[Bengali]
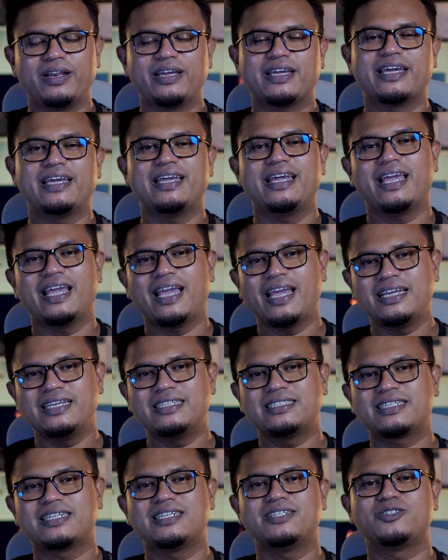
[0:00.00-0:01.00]
অনেকেই এই
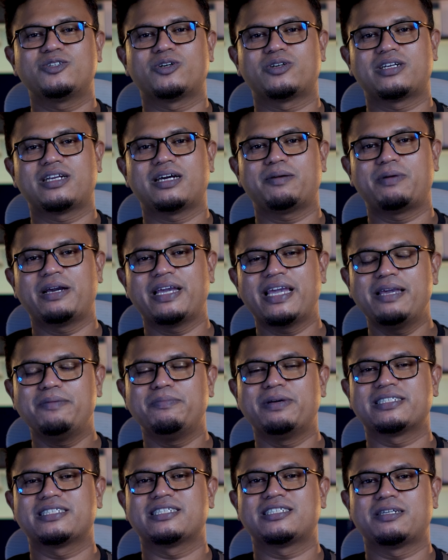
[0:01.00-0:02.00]
স্ক্রিনশটটা বা এই
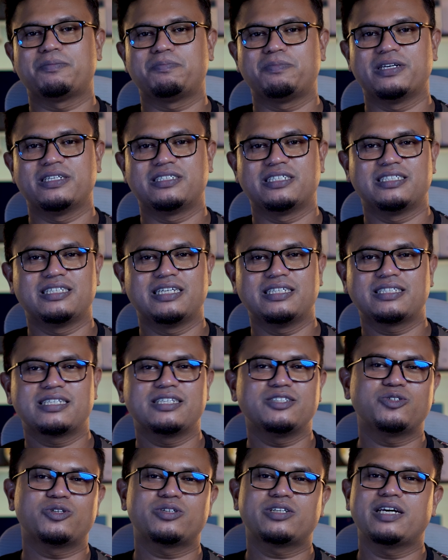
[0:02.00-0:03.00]
মেসেজটা পেয়েছে যে
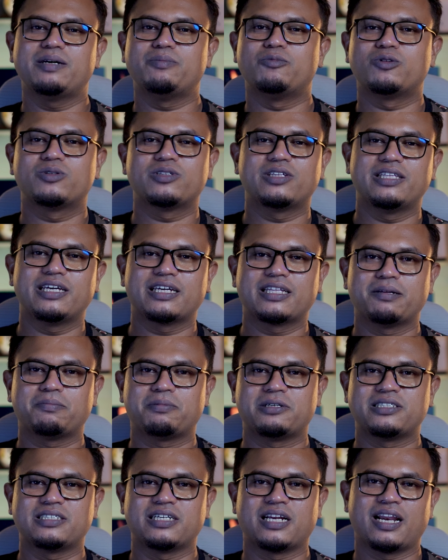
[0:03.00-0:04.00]
স্ক্রিনশটটা এই মুহূর্তে দেখতে
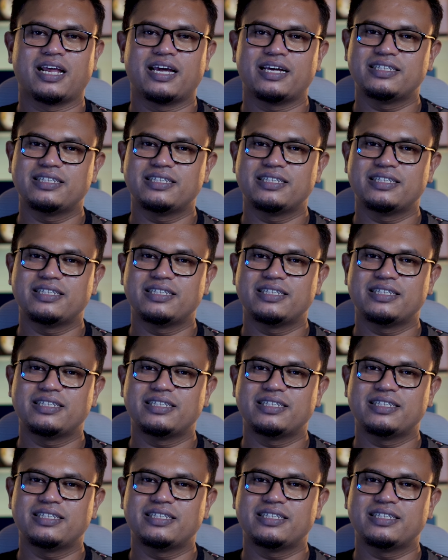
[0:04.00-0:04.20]
পাচ্ছেন